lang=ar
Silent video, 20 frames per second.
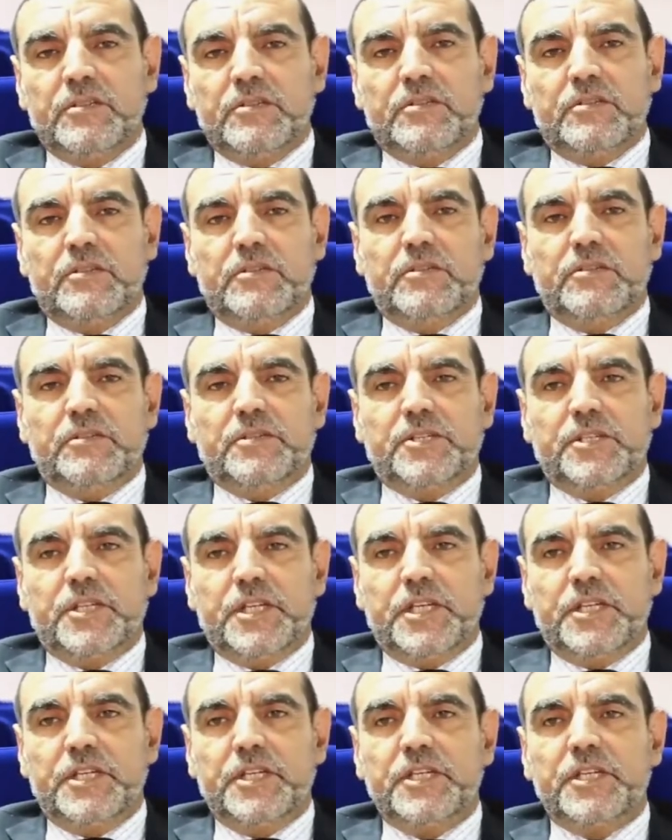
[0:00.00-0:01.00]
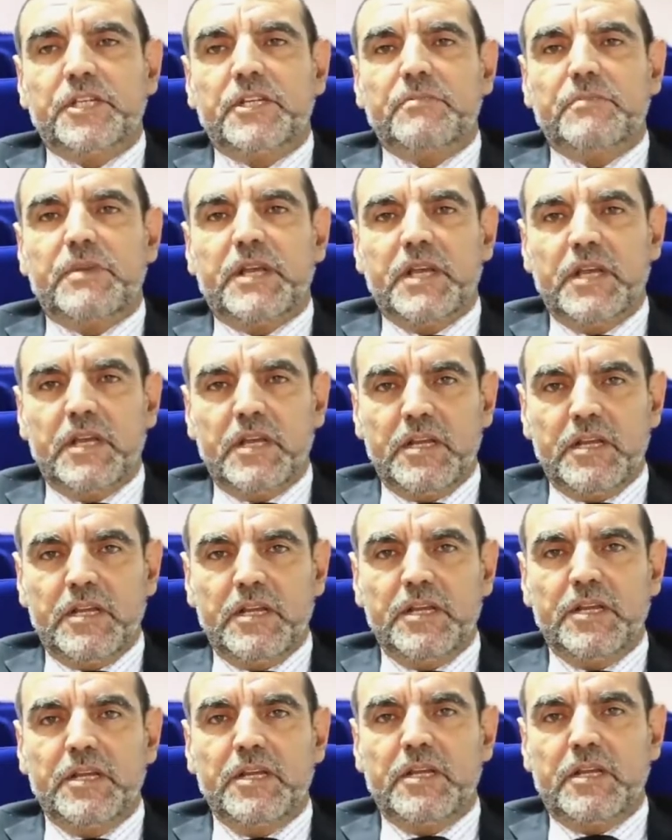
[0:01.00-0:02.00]
آه، الشعير
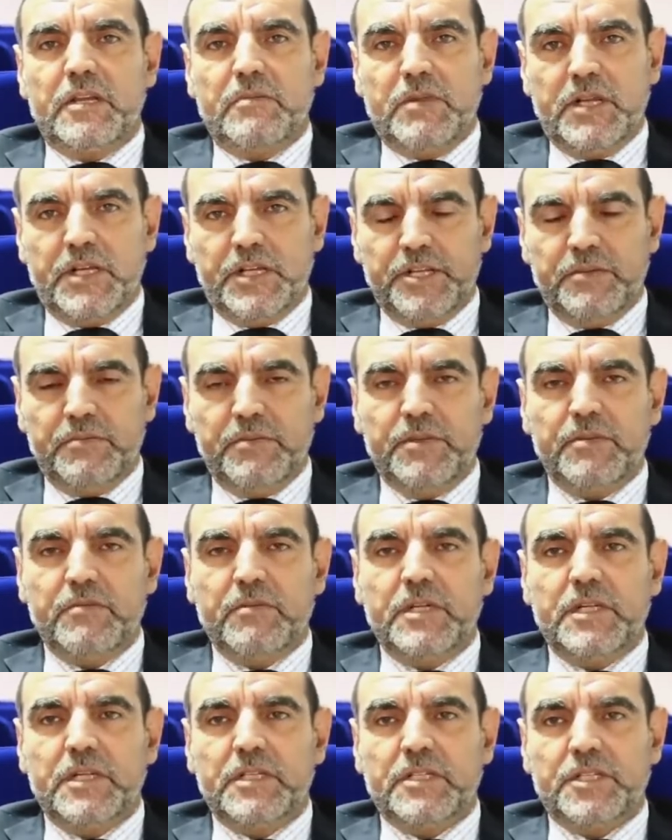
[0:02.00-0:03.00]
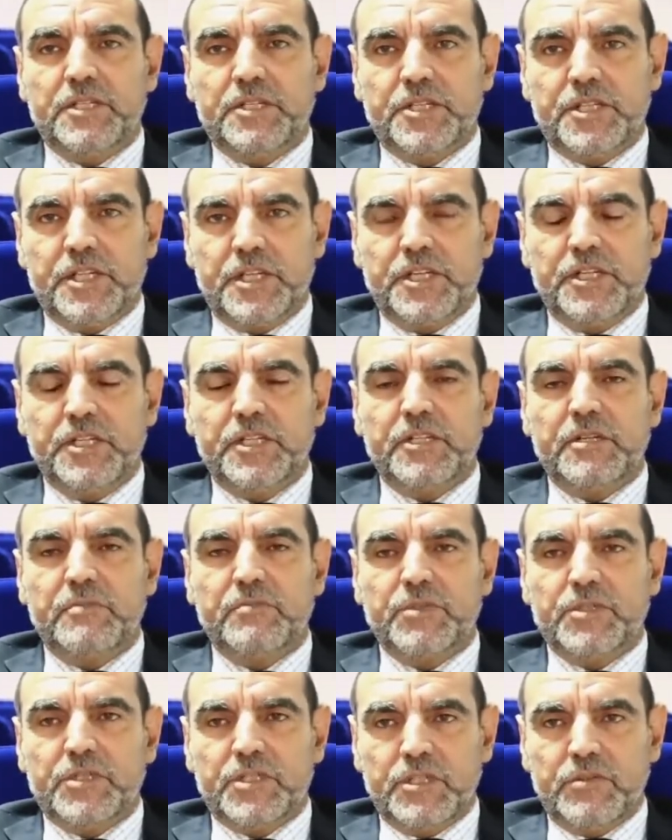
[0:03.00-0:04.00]
المحلي المغربي وليس الشعير
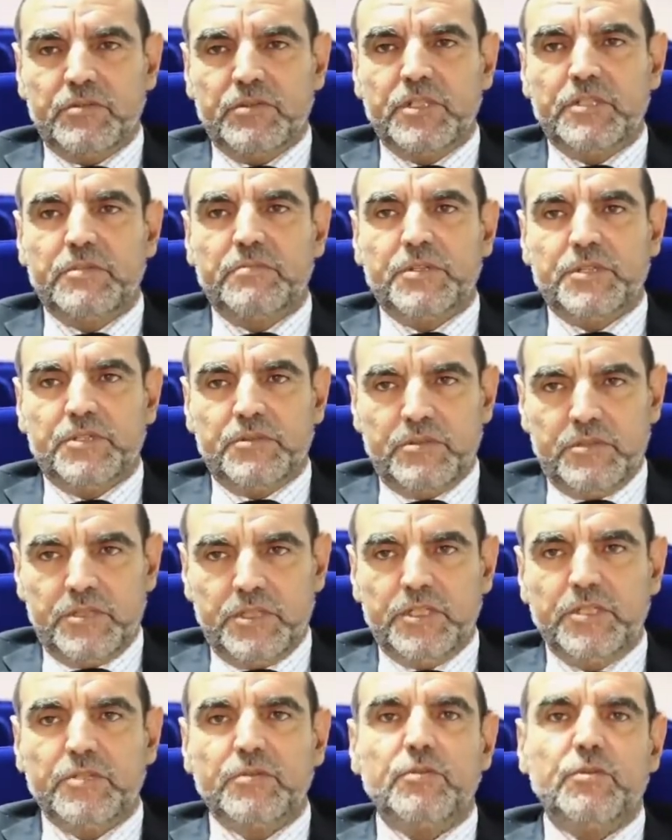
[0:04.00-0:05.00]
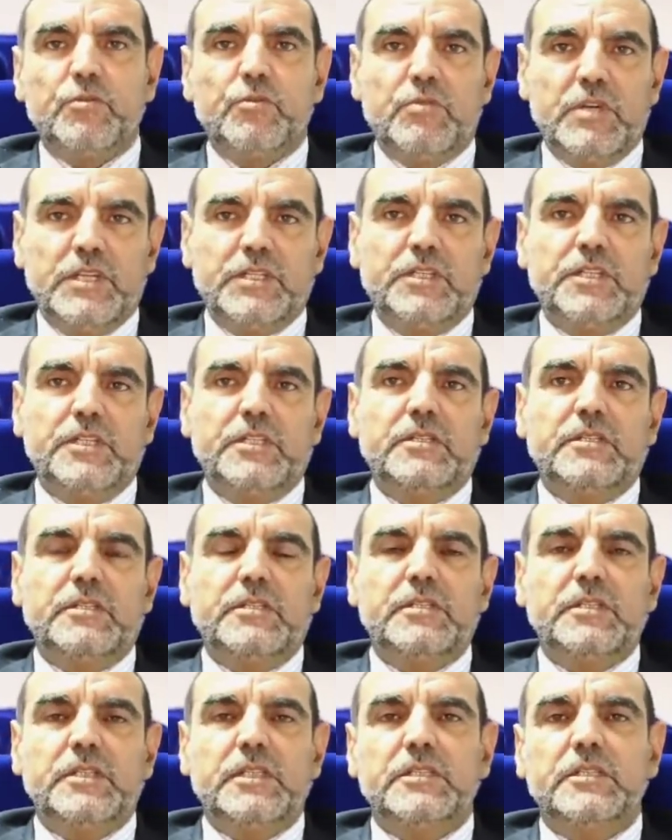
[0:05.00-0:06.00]
المستورد باش يعني نكونوا واضحين
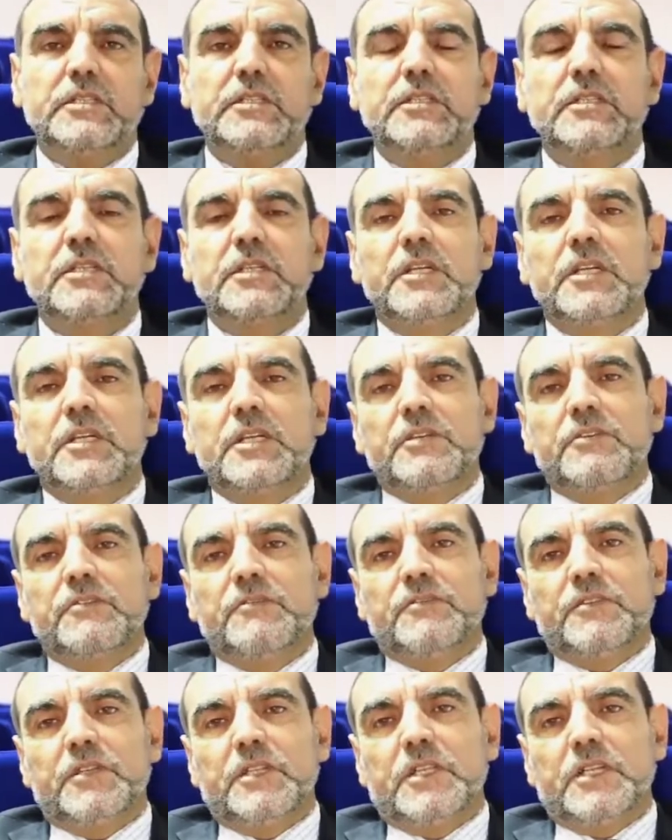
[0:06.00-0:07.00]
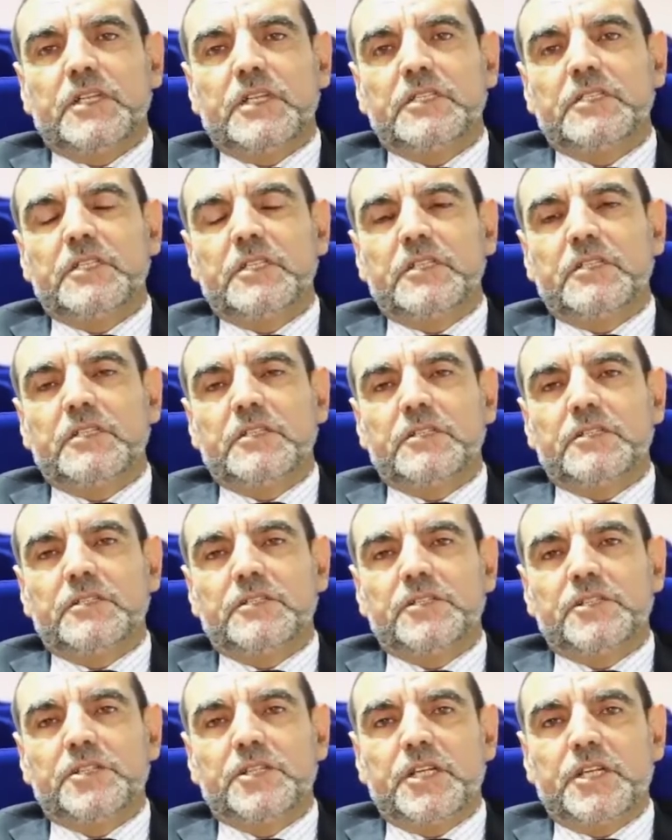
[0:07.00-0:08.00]
يعني هذه فهذا
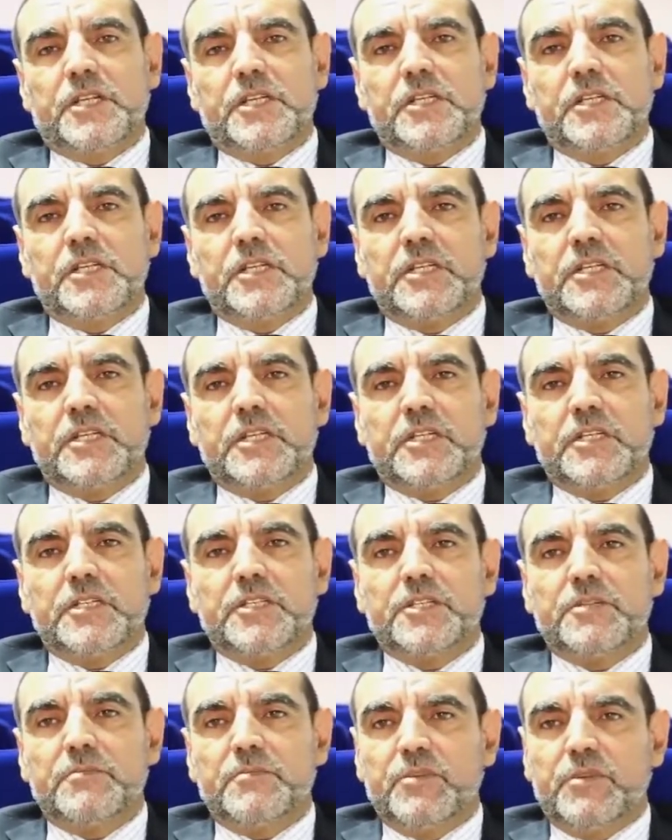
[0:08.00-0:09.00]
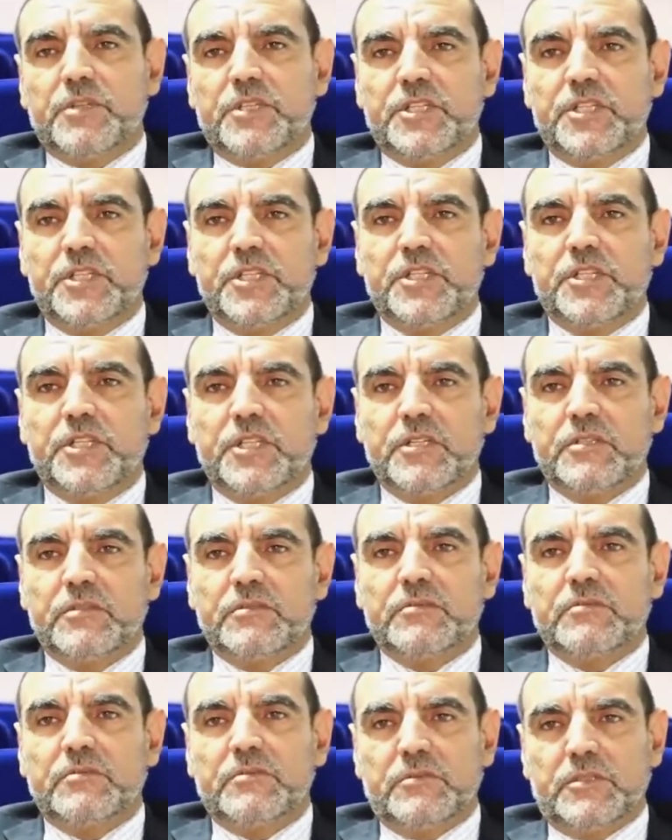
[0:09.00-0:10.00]
الشعير اللي كنا كنسميوها الدشيشه
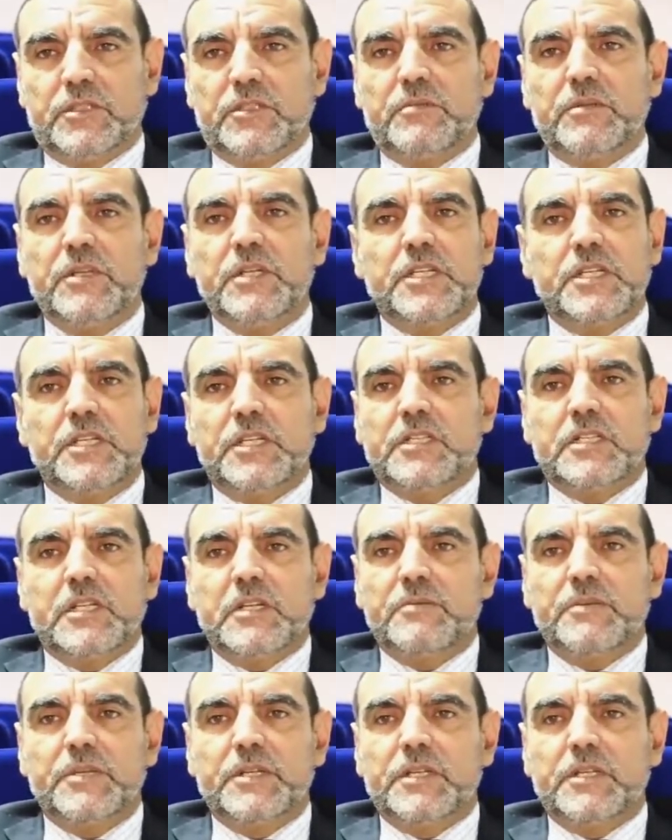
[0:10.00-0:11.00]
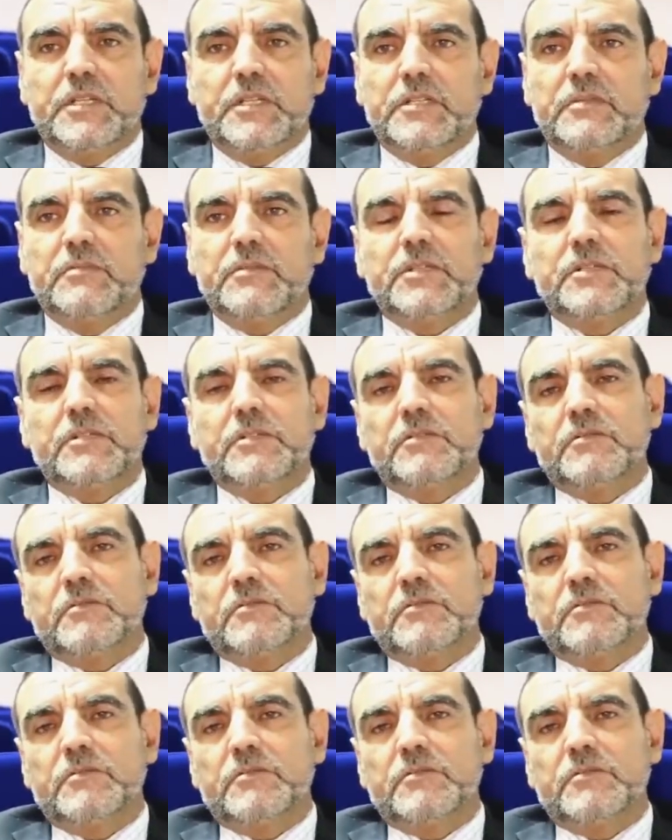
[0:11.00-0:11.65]
من قبل هي التلبينه يعني باش